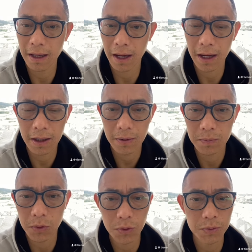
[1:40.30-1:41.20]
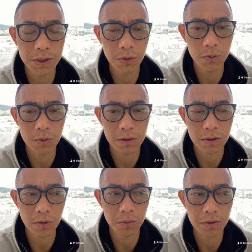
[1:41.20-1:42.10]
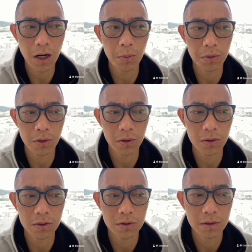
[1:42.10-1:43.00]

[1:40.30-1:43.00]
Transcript: giá một chút xíu cũng không có